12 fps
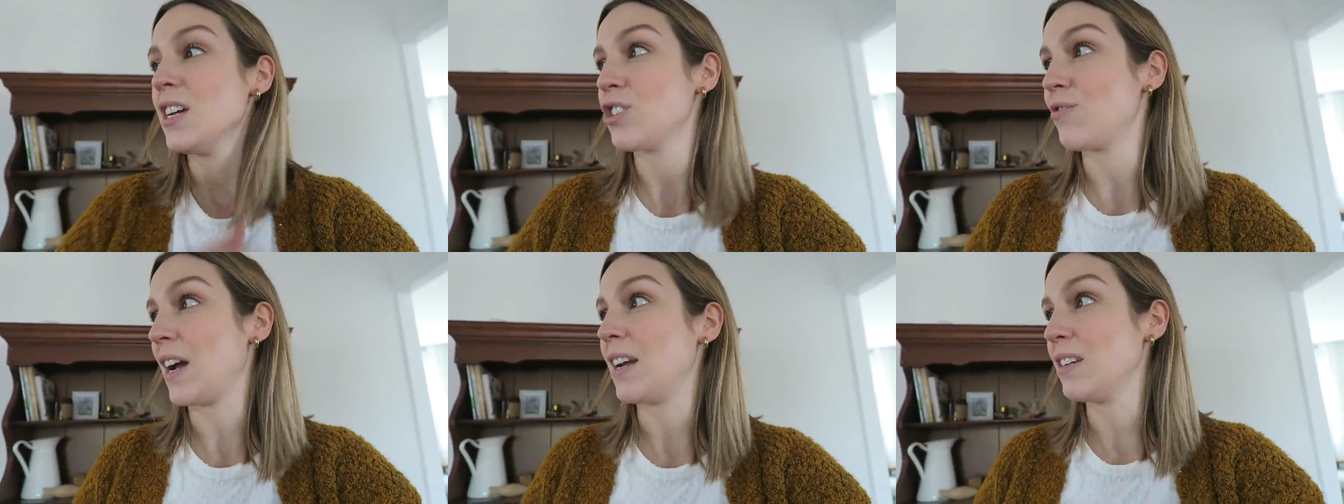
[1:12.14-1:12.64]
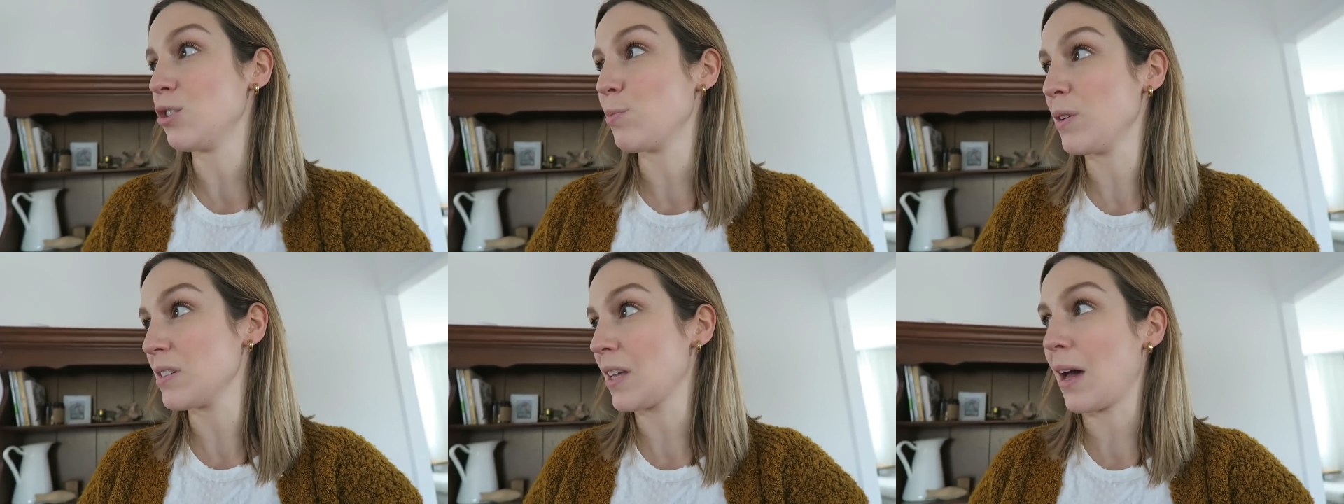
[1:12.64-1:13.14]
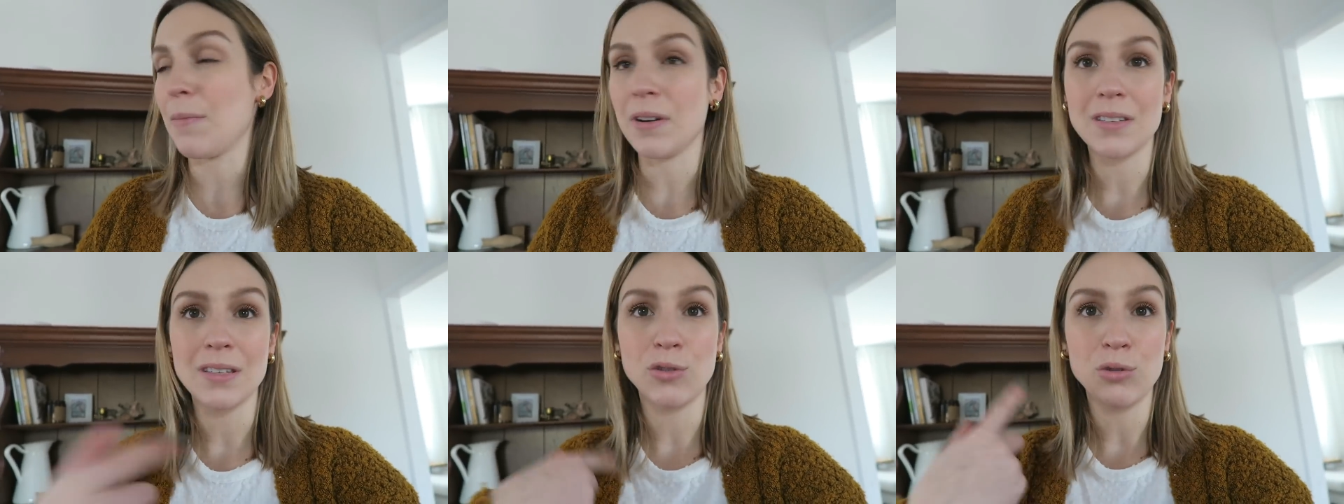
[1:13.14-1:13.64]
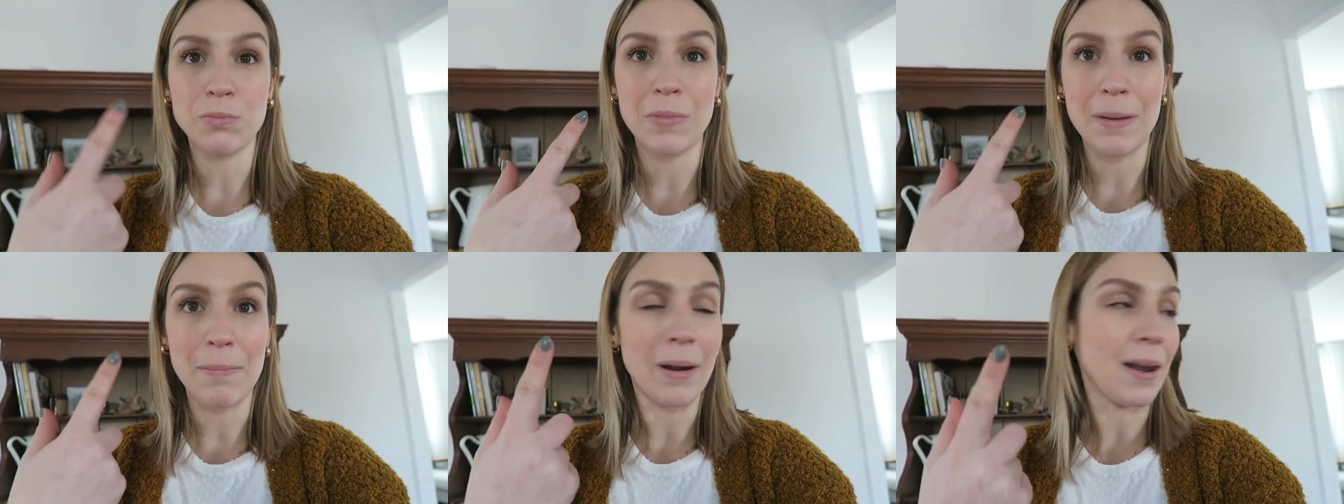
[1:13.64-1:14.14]
Je vais aller, je pense, ramasser toutes
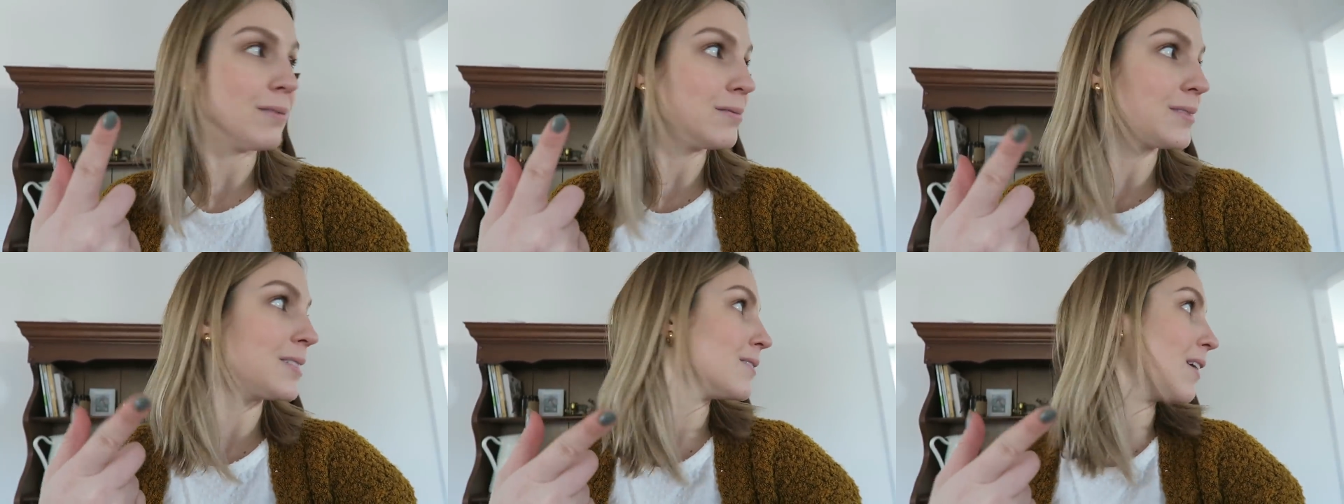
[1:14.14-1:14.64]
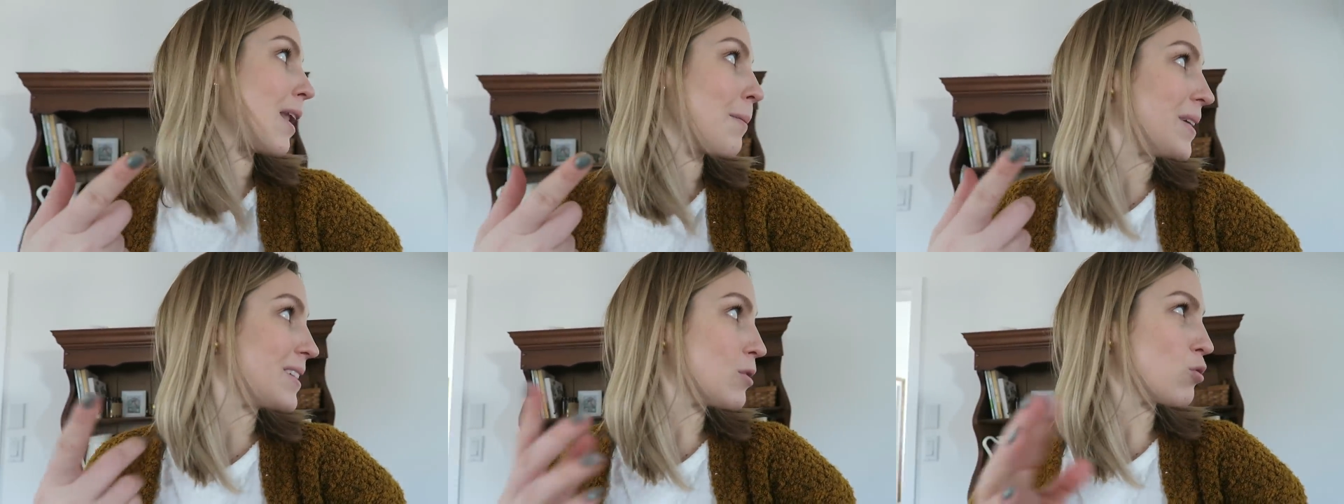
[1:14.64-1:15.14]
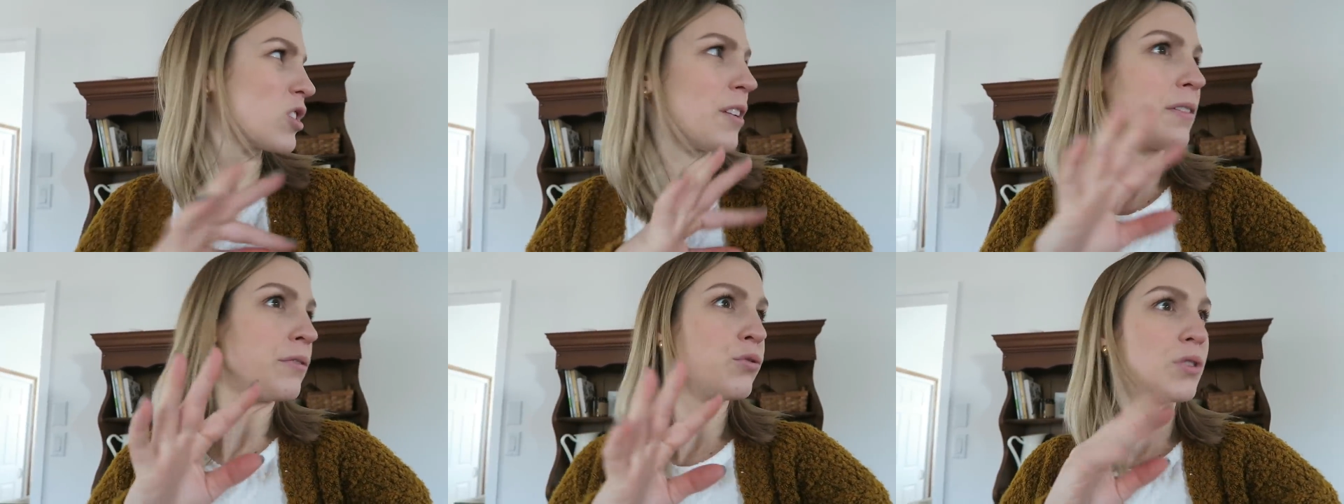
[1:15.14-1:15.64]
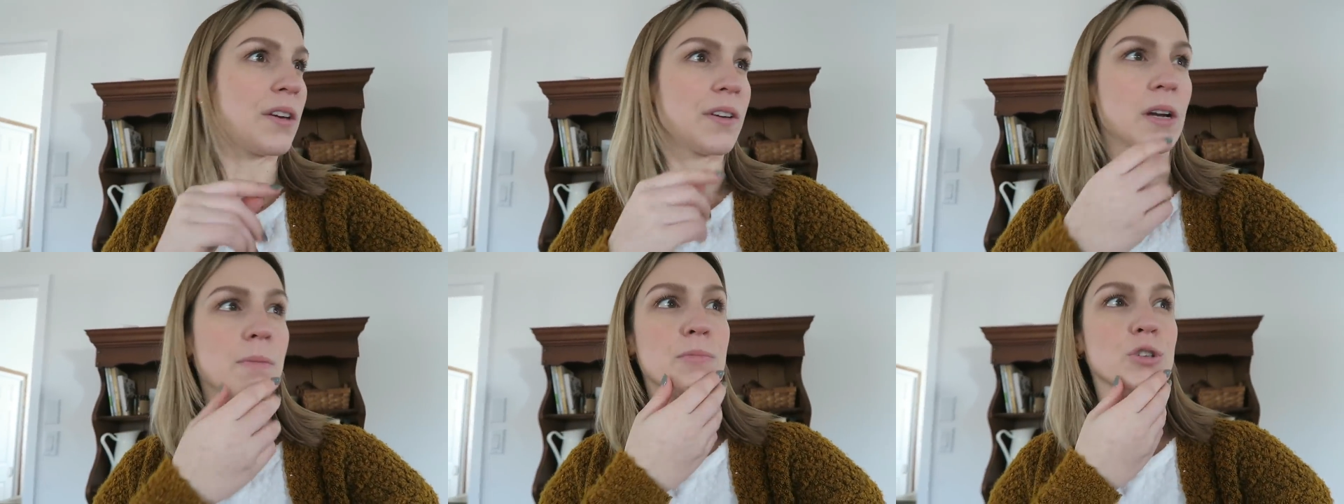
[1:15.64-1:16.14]
mes plantes dans la maison que j'avais vu qu'il y
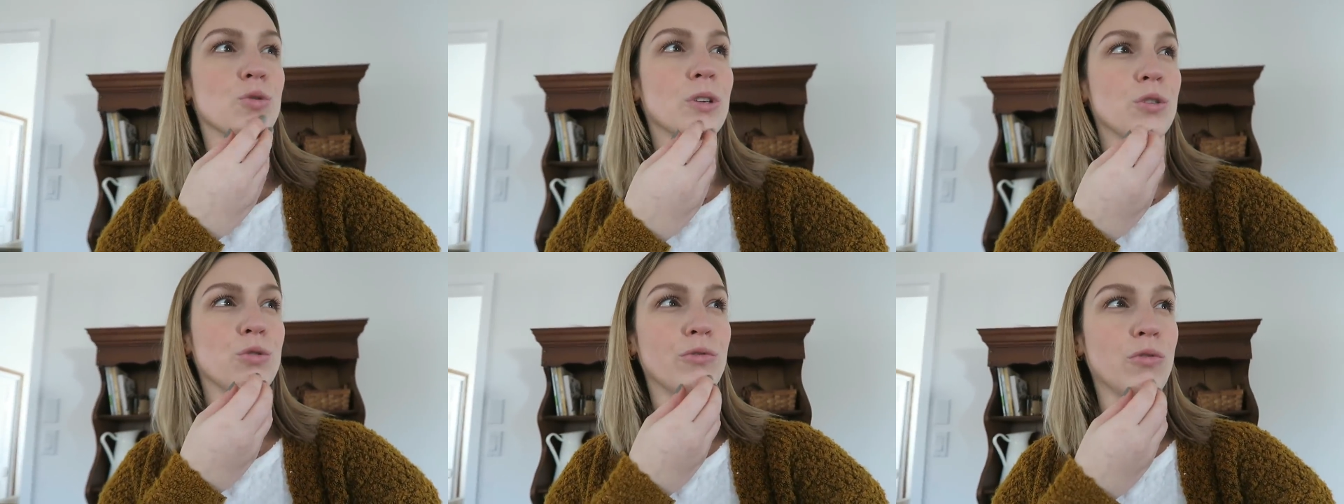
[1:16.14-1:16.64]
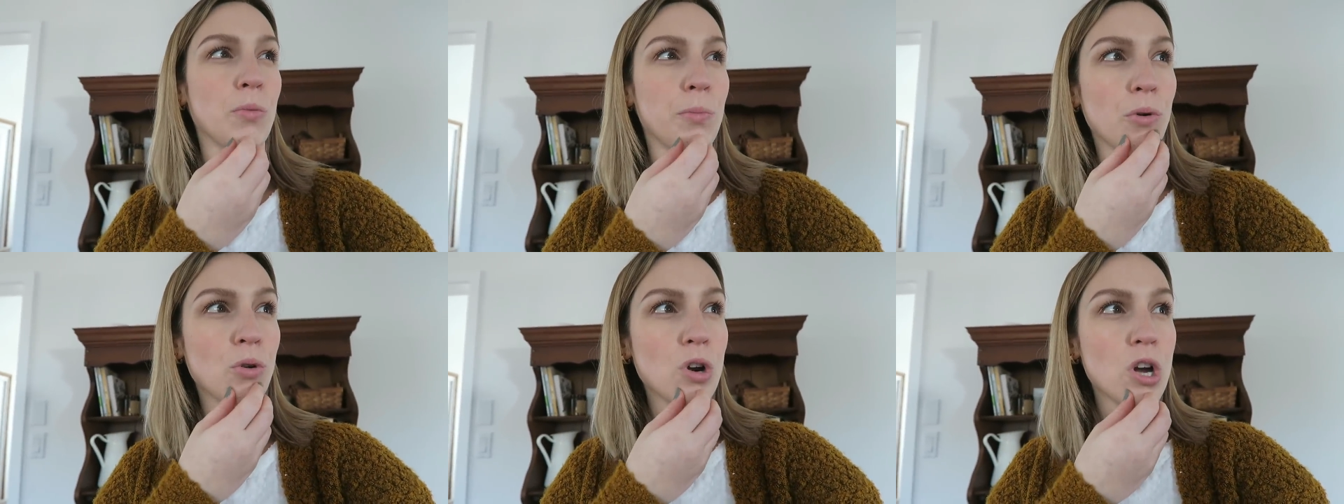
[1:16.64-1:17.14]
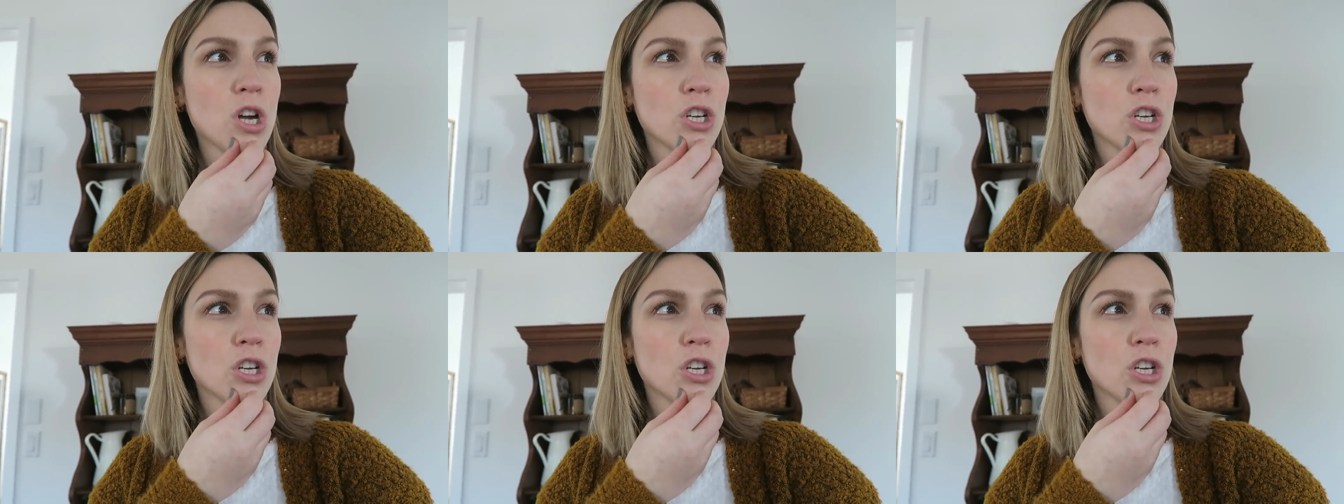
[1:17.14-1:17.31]
avait comme besoin d'un nouveau pot.